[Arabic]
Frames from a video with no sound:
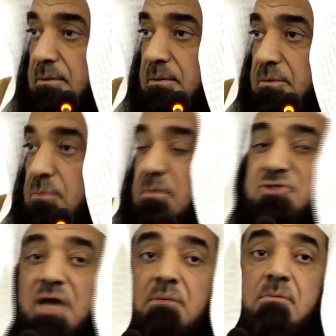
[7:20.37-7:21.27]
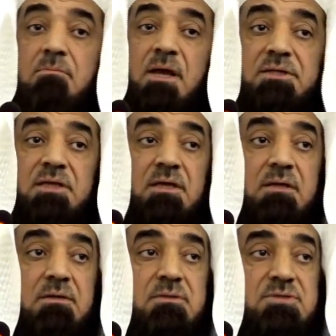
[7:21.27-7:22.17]
ثم جاء من بعده
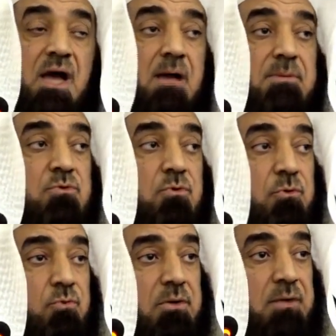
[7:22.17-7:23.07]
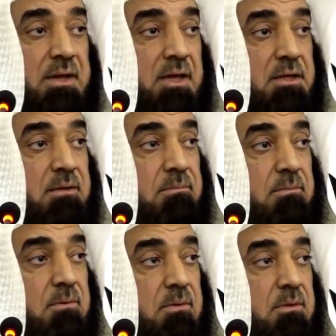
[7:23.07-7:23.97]
صحابته رضوان الله عليهم
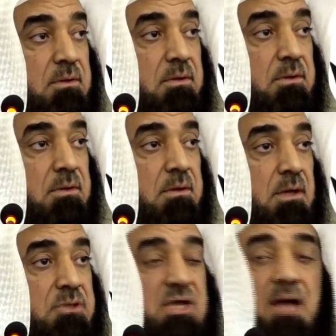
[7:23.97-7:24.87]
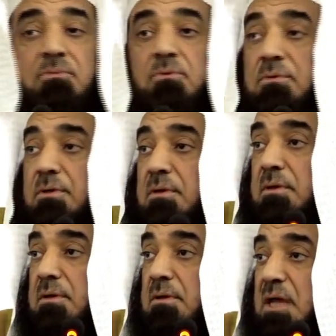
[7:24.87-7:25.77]
أصحاب
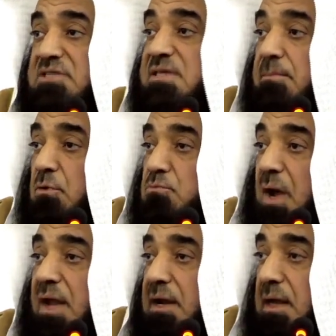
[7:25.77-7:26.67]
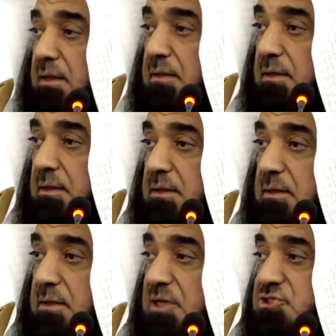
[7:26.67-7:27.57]
السبق المعلى
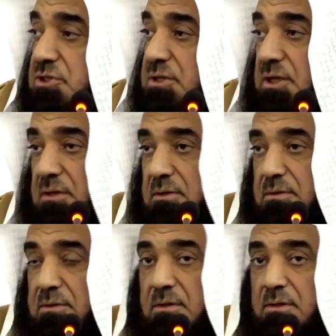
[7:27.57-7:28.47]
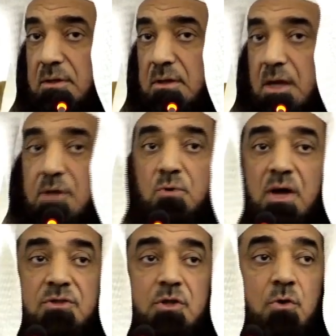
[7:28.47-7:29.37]
كالصديق خير
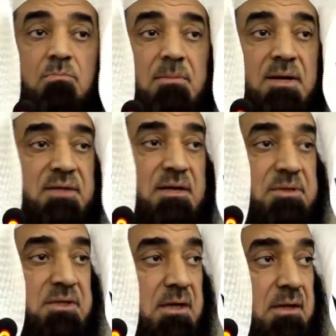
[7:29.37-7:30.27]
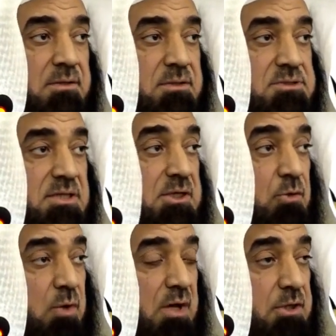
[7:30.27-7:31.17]
هذه الأمة بعد نبيها صديق
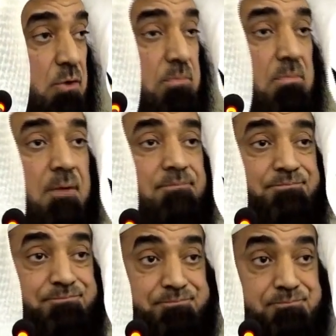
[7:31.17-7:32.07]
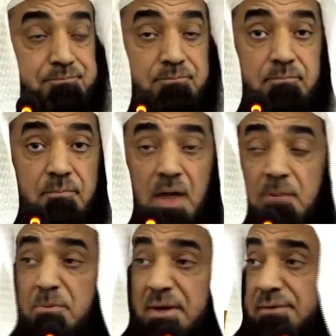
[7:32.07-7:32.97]
هذه الأمة
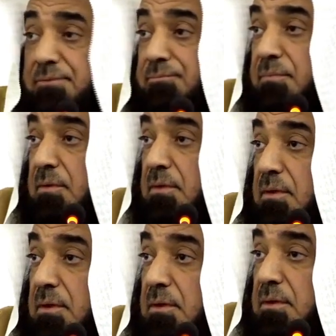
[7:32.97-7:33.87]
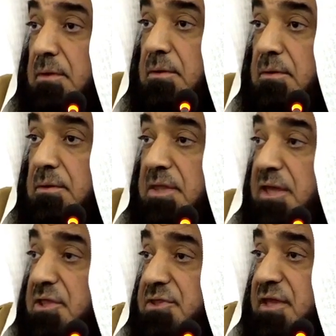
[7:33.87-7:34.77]
أبو بكر
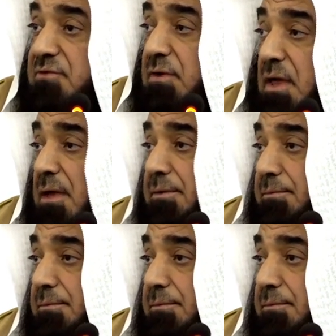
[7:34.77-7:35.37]
ثاني اثنين في الغار